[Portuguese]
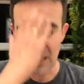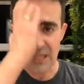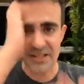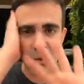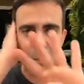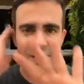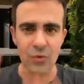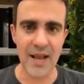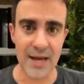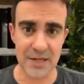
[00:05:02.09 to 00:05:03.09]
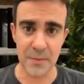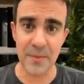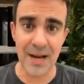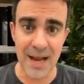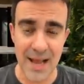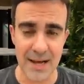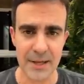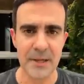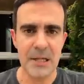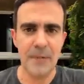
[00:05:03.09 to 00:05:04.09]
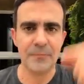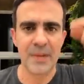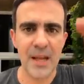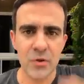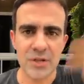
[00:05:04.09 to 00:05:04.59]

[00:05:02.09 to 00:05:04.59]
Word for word: A gente tem quatro regras. Primeira regra, eu,